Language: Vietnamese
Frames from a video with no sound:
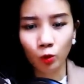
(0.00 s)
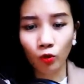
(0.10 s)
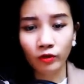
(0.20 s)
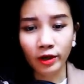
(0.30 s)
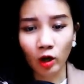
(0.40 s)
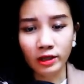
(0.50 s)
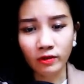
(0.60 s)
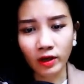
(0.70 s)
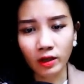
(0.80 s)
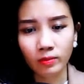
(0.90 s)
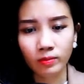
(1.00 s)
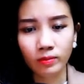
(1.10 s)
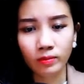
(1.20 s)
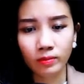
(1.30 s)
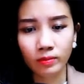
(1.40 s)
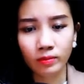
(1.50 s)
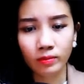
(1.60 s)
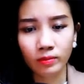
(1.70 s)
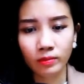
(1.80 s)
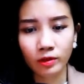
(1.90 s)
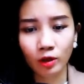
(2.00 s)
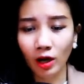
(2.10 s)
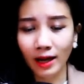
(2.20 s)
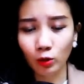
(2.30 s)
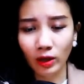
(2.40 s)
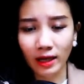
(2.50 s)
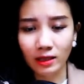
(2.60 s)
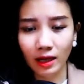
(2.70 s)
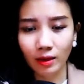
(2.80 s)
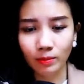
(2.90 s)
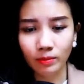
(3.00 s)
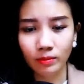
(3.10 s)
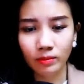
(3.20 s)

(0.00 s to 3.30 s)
Cô vừa nói gì vậy? Nói lại tôi nghe xem.